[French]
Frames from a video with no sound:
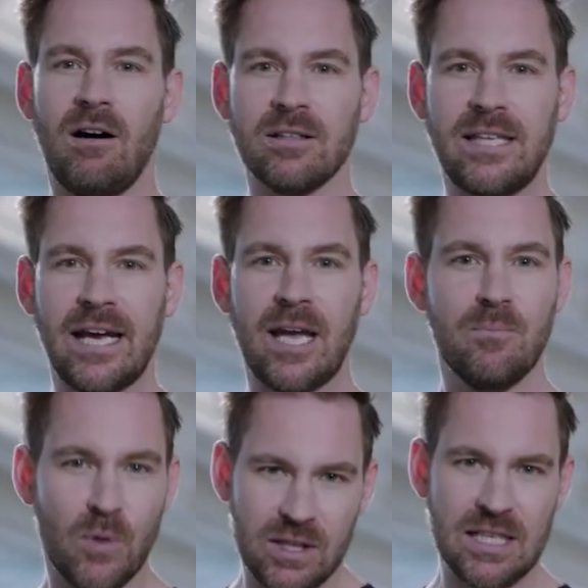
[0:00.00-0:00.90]
Enterré
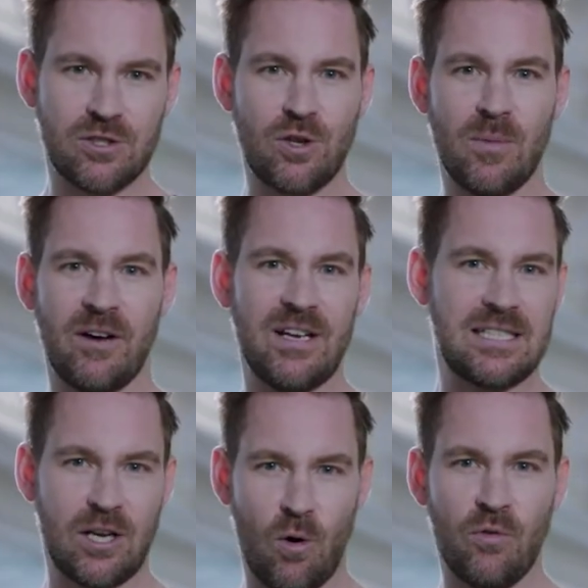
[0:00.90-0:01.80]
modestement avec
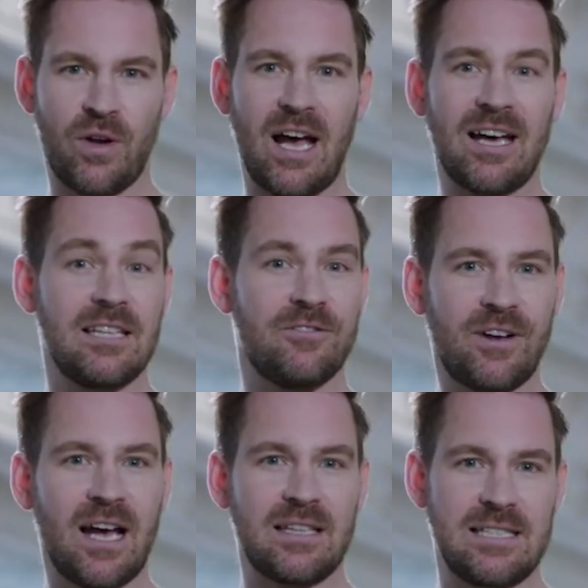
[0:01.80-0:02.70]
ses confrères des
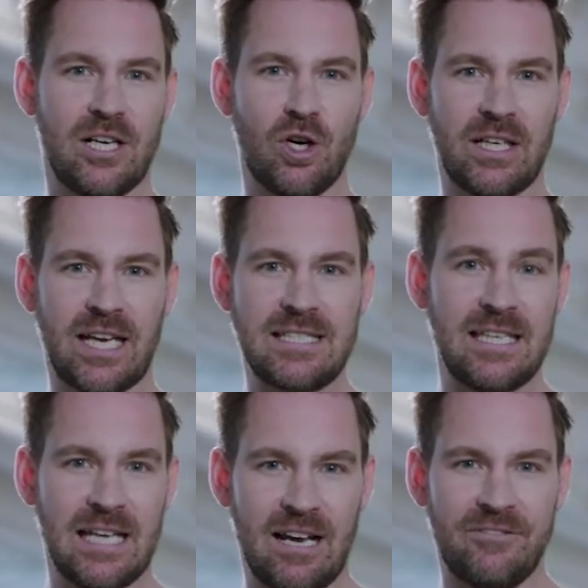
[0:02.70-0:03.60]
Frères des écoles
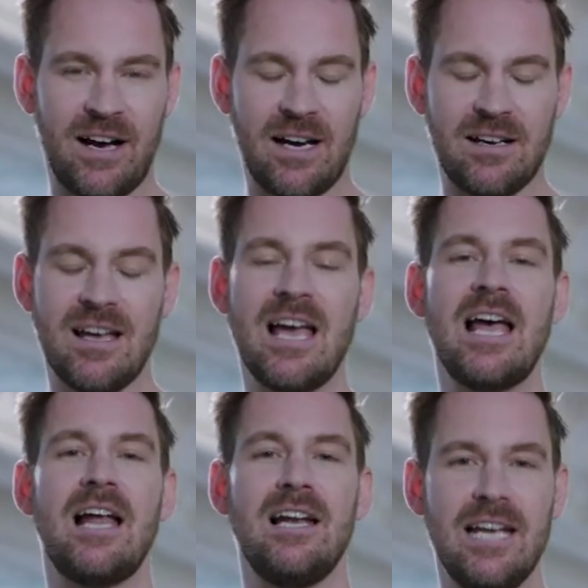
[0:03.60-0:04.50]
chrétiennes à Laval,
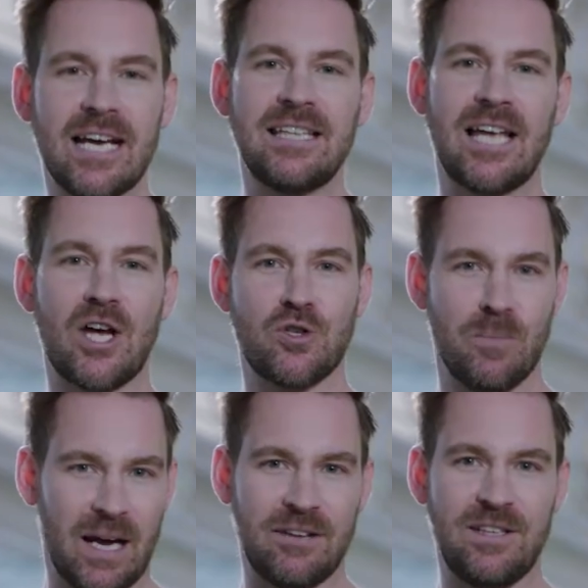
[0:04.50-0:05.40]
l'héritage de
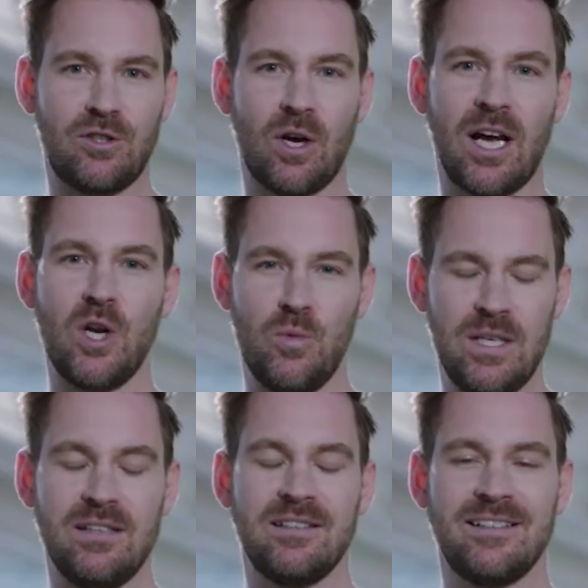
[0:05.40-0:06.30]
Marie-Victorin,
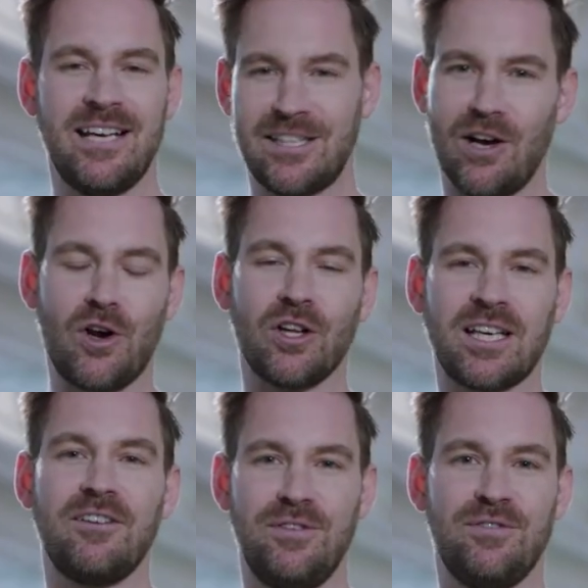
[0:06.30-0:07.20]
lui, est encore
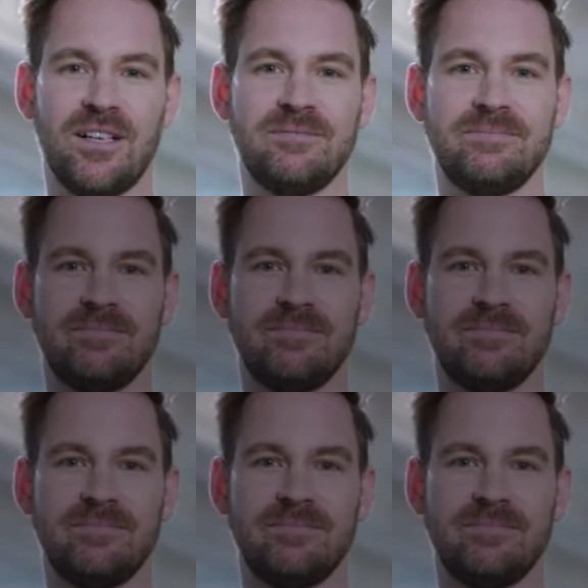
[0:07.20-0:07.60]
très vivant.